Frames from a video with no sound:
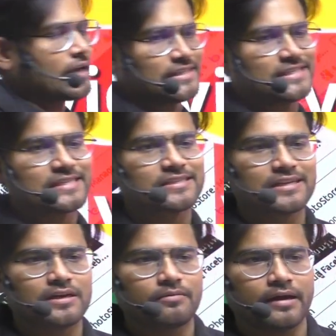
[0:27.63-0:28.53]
डिस्कस करने
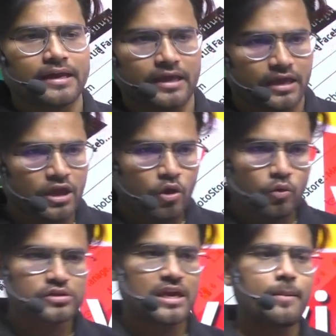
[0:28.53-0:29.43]
वाले हैं
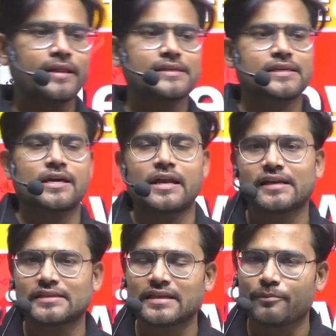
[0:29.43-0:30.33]
उसके बाद इसकी क्लासेस
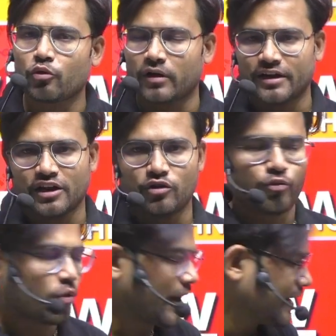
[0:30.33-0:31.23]
आपको कंटिन्यू
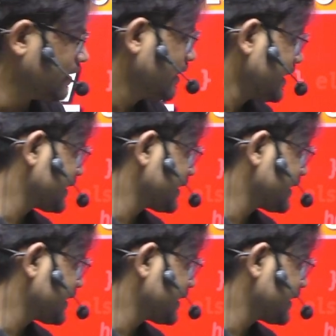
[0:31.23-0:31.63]
प्रोवाइड की